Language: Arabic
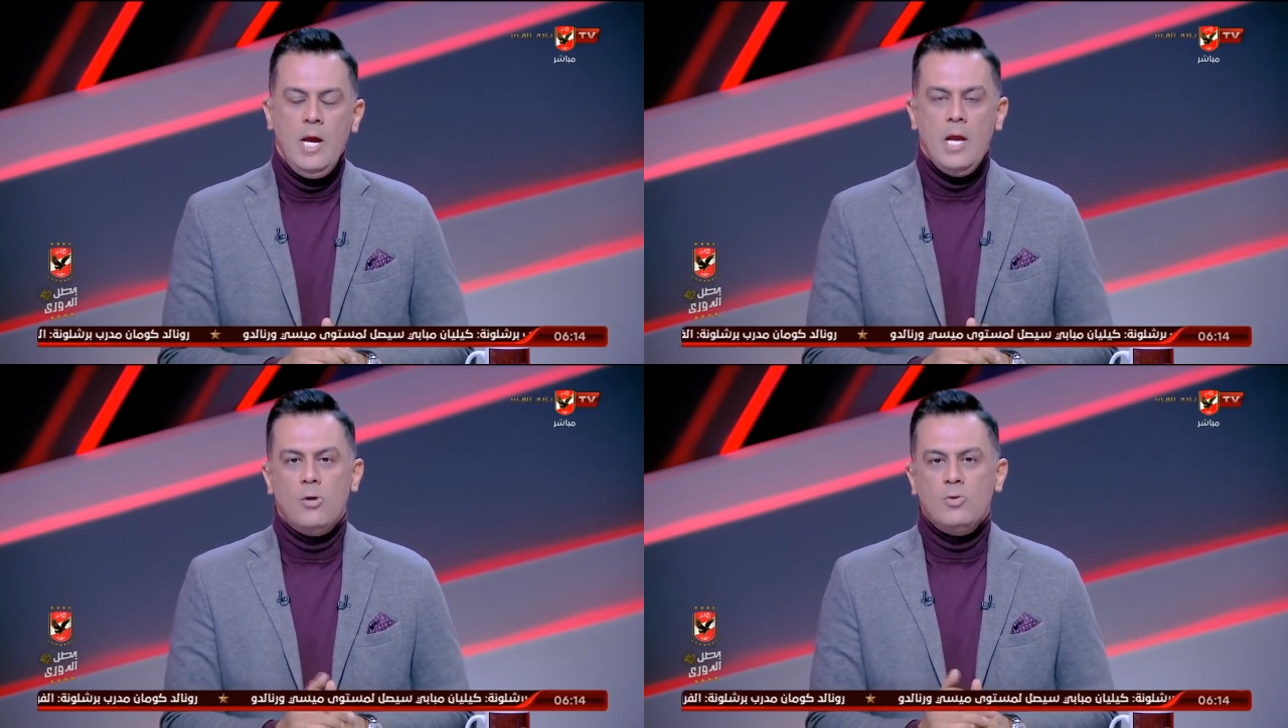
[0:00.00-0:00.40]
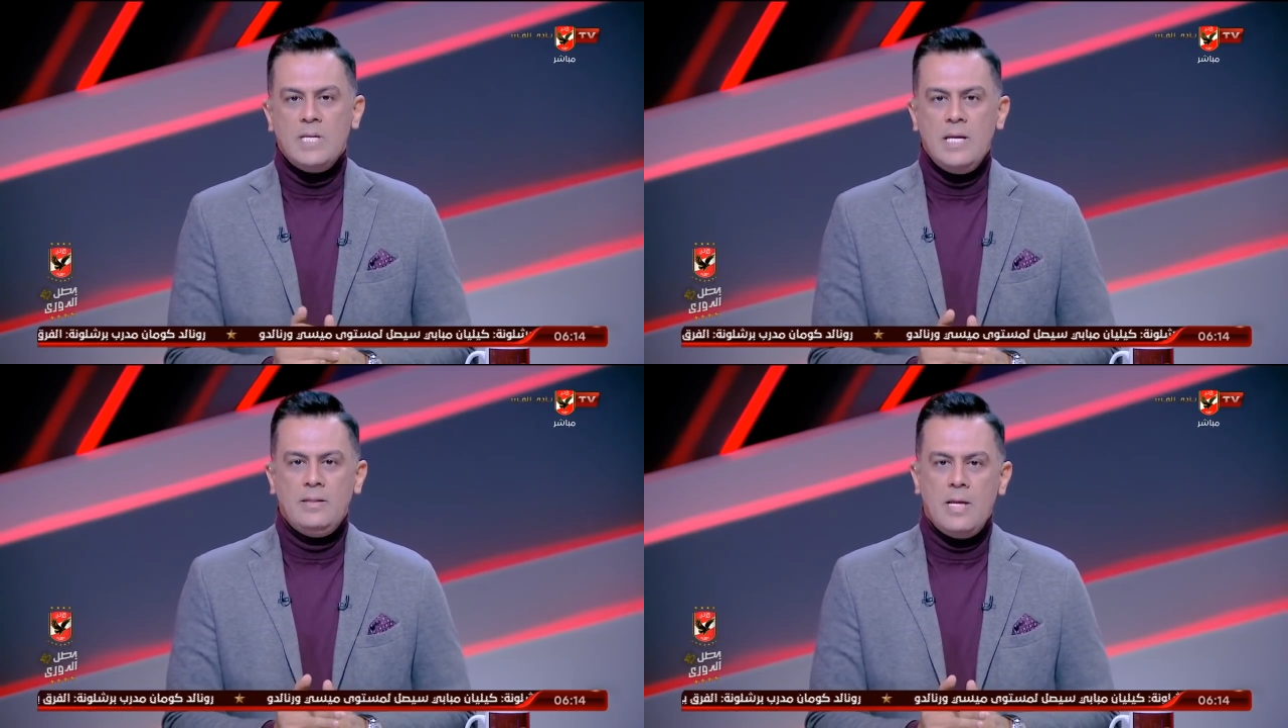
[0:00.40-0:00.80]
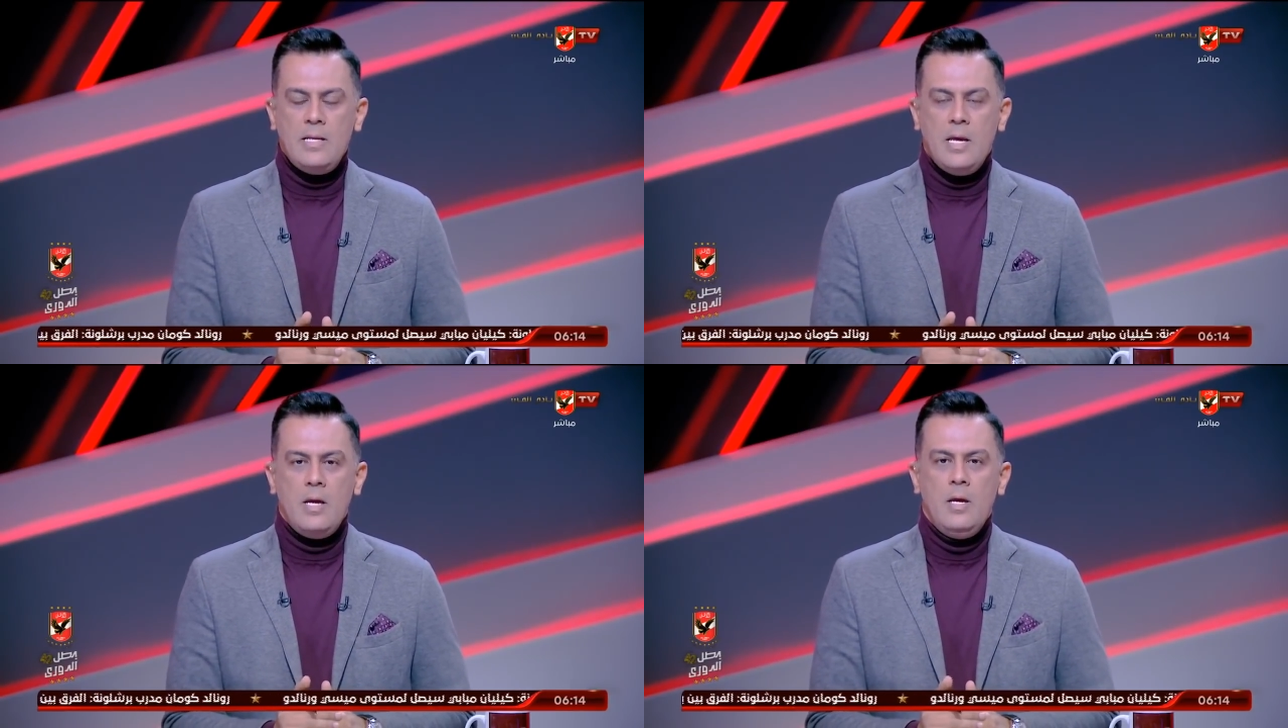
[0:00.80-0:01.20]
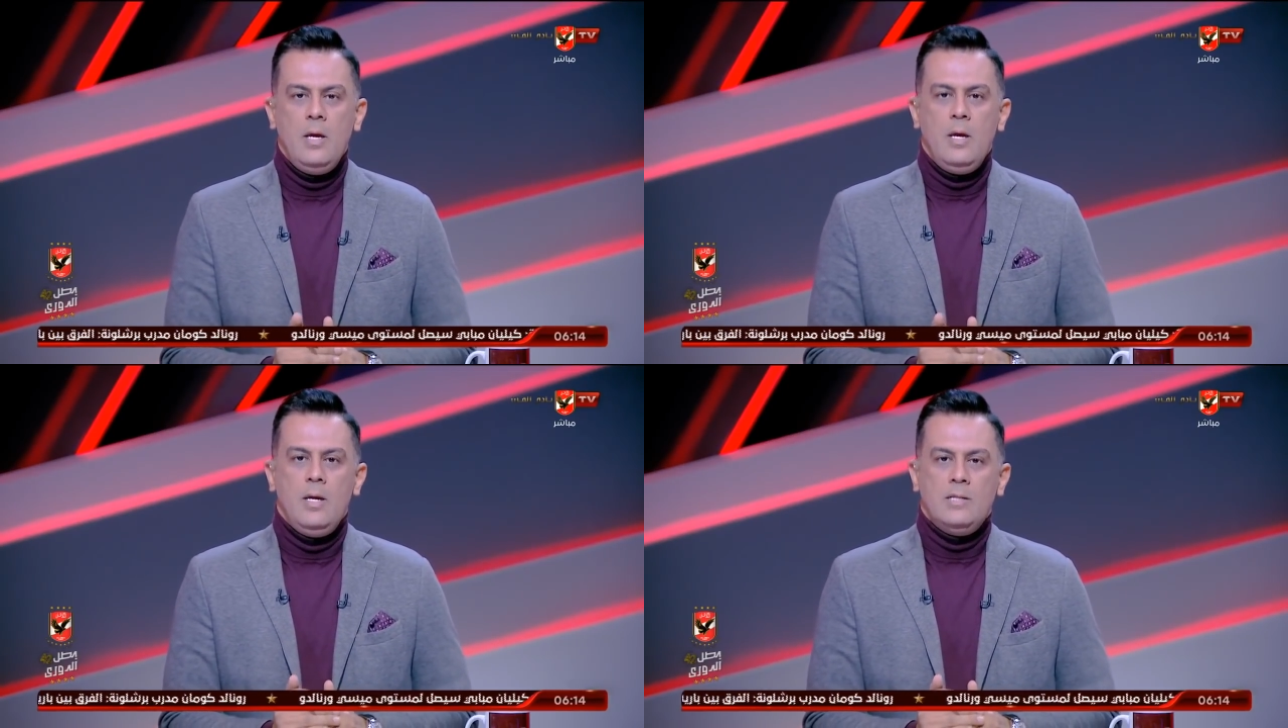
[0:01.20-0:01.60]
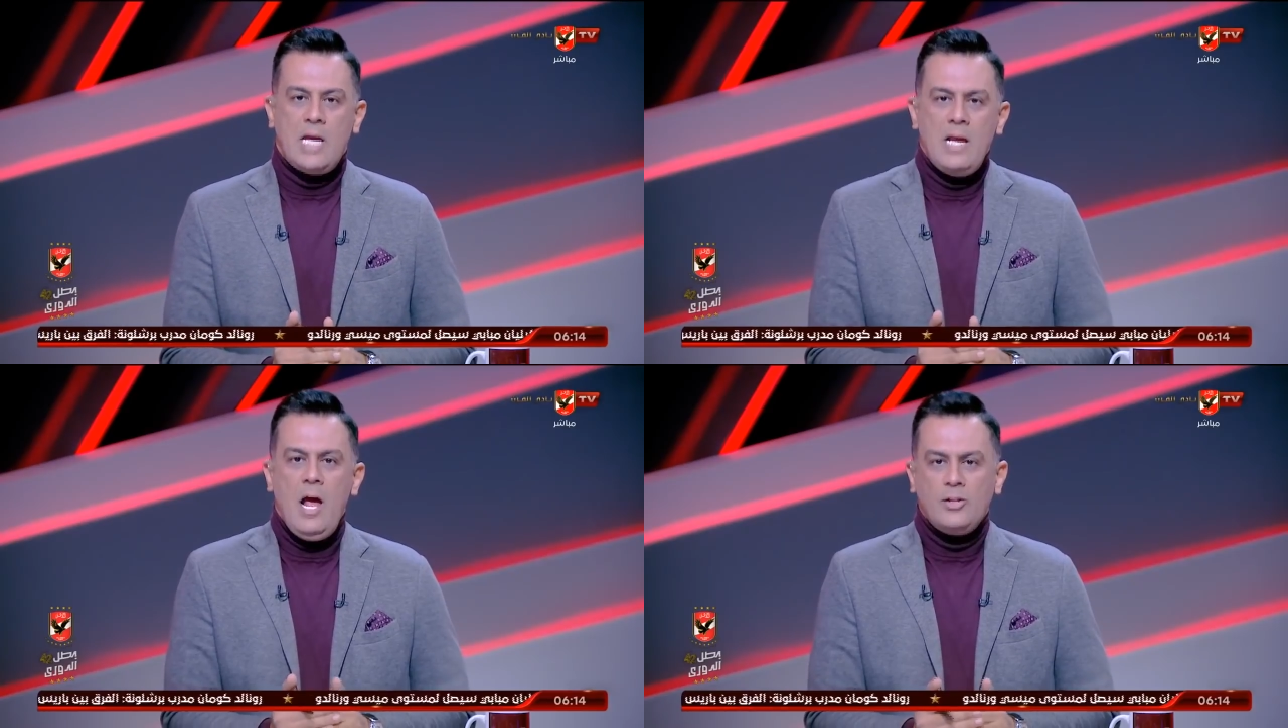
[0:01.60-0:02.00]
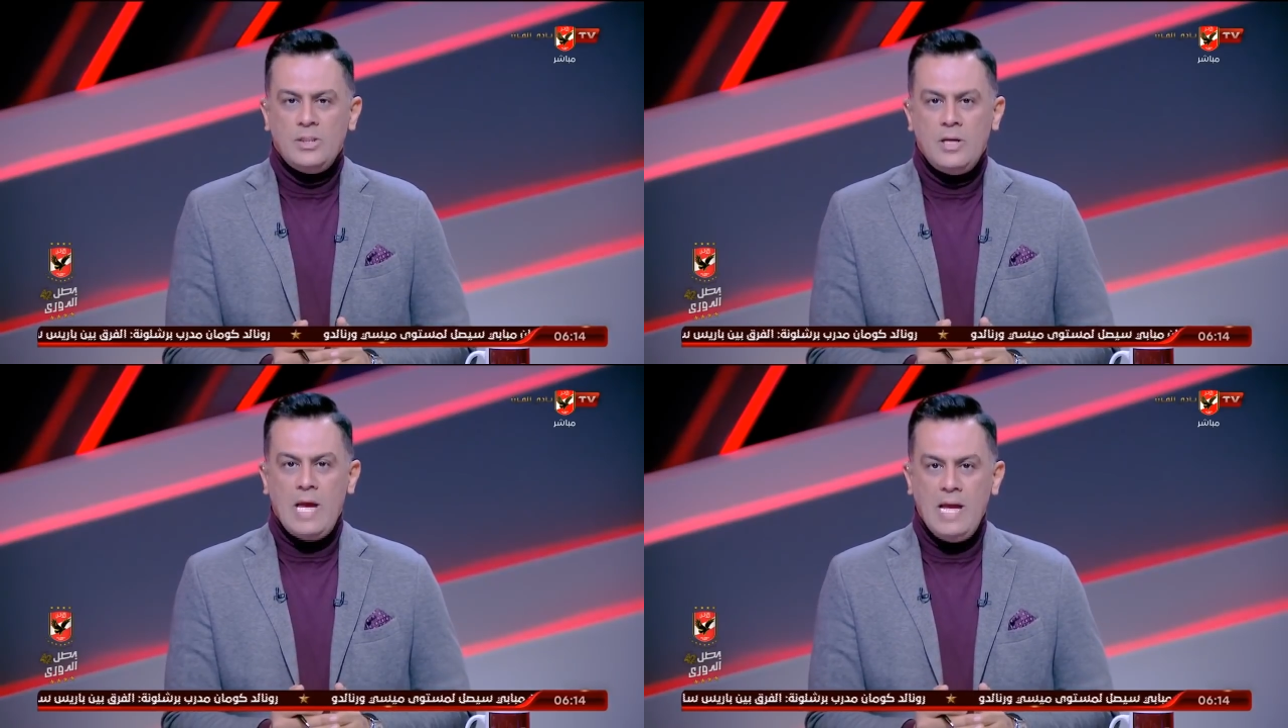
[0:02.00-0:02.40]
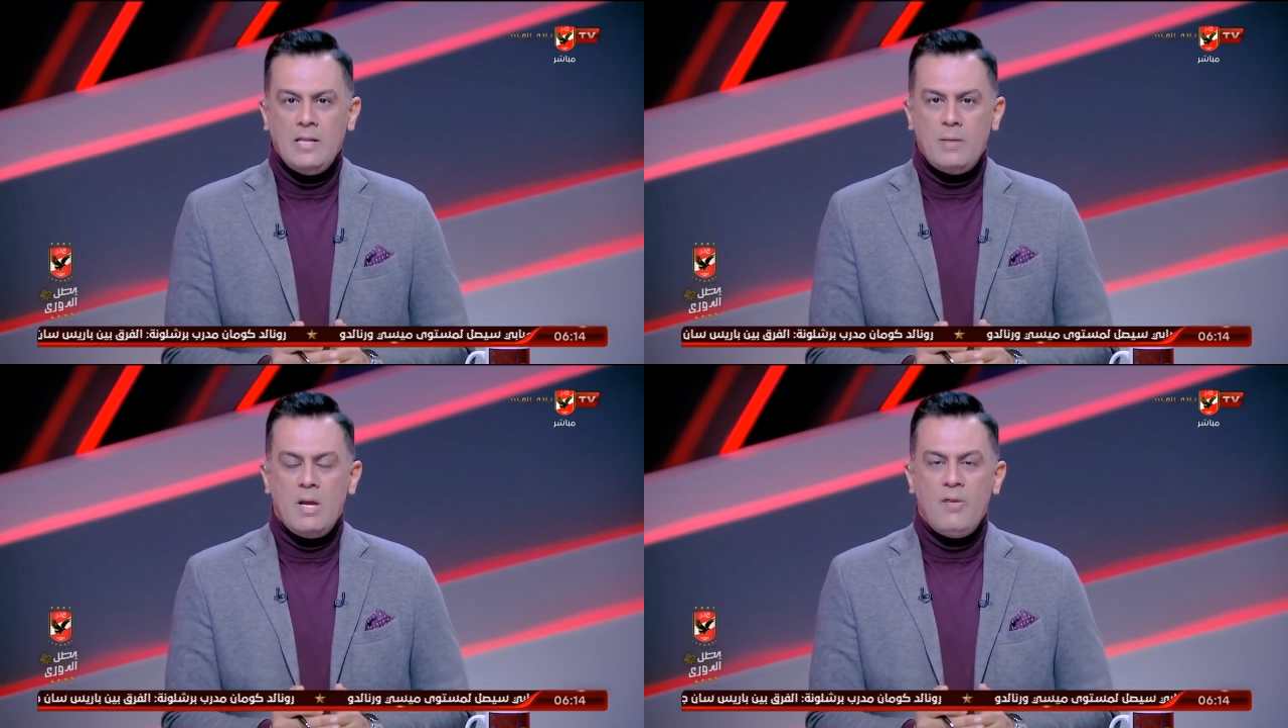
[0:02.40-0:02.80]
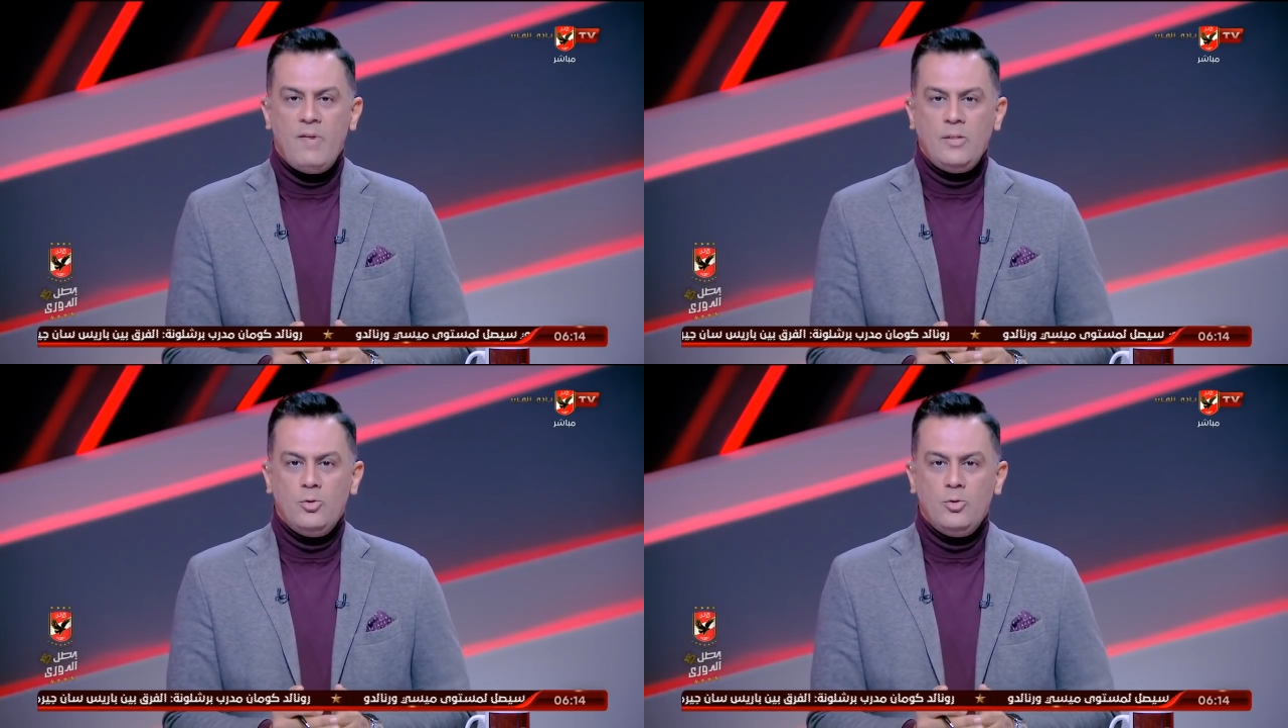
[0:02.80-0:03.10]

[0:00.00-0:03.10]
الجزئيه الثانيه اذا كان حضرتك عندك ملفات